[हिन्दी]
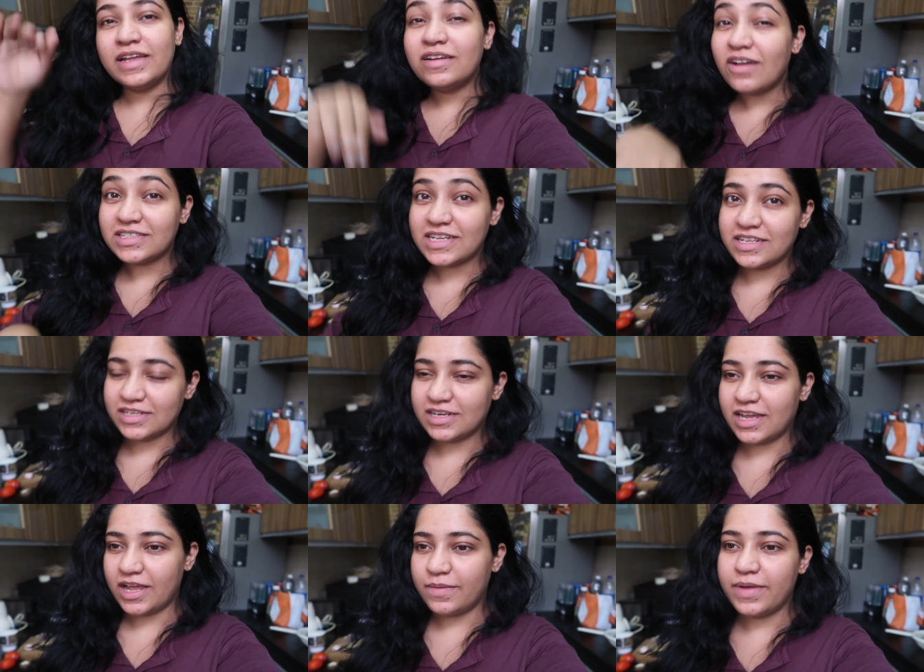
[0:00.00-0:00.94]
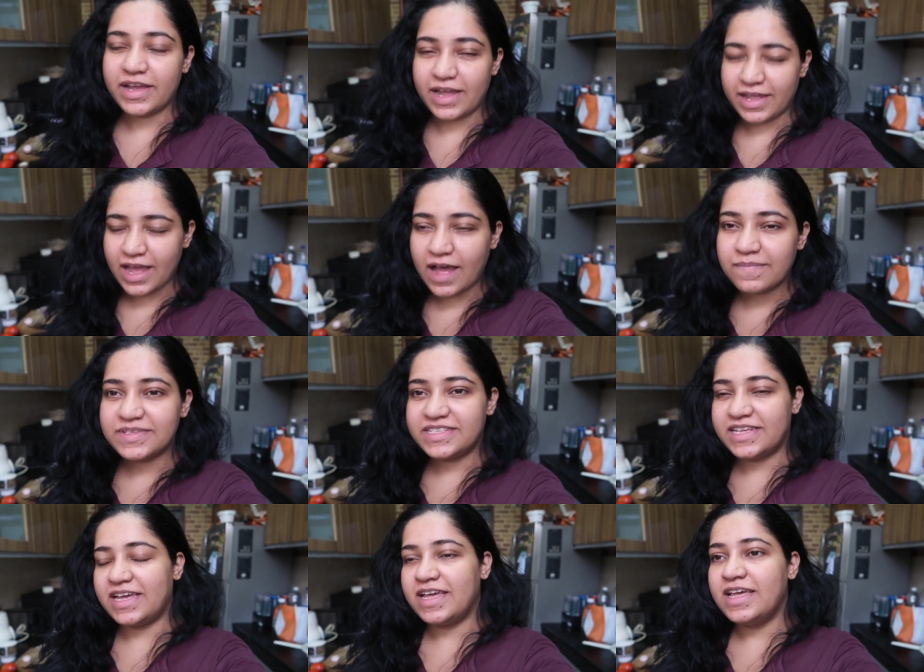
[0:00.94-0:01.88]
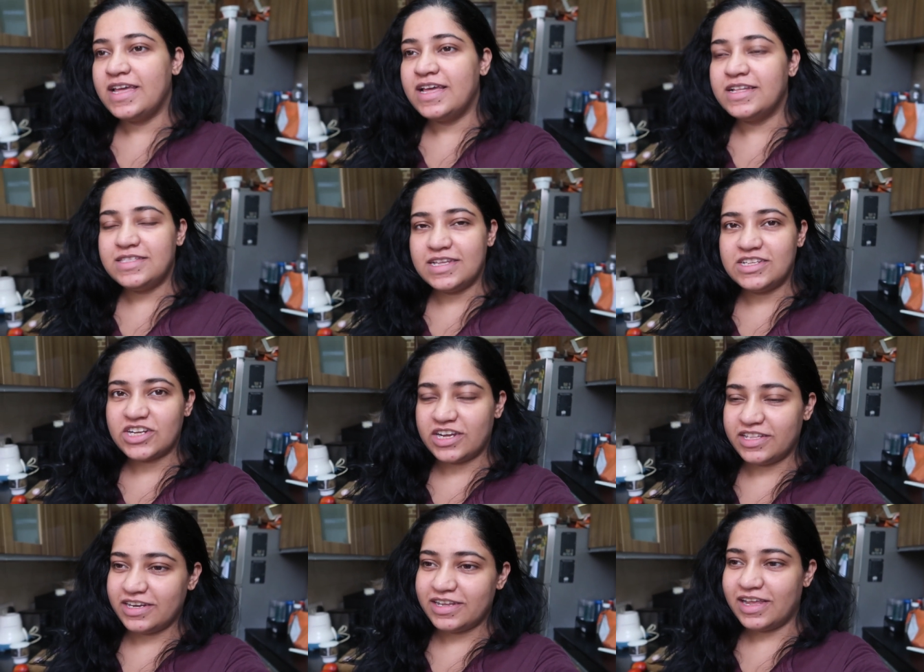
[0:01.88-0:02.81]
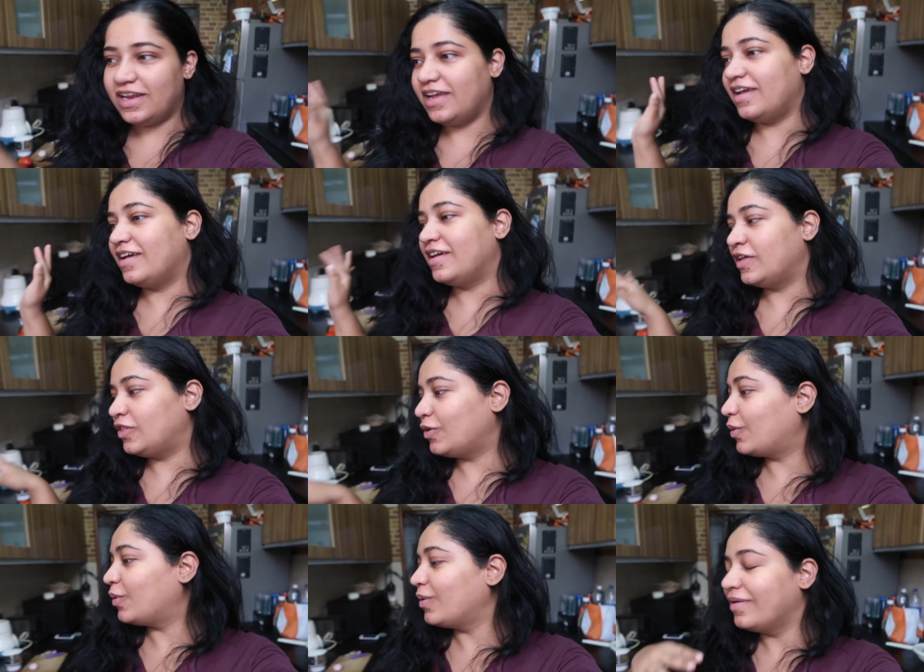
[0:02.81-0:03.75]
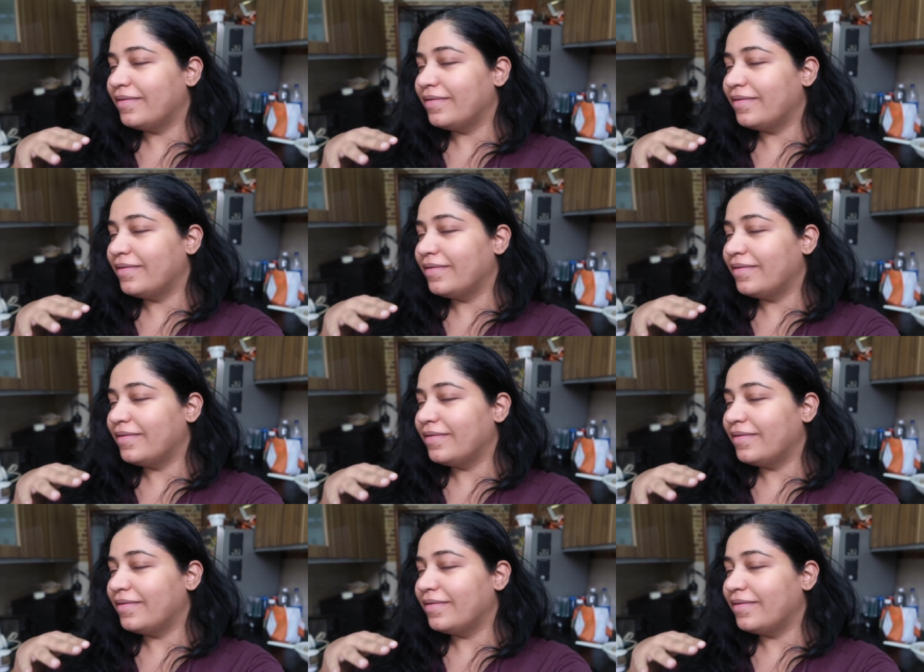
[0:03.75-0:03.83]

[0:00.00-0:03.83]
इन लॉज आजकल गए मैं कहीं काम से तीन चार दिन के लिए तो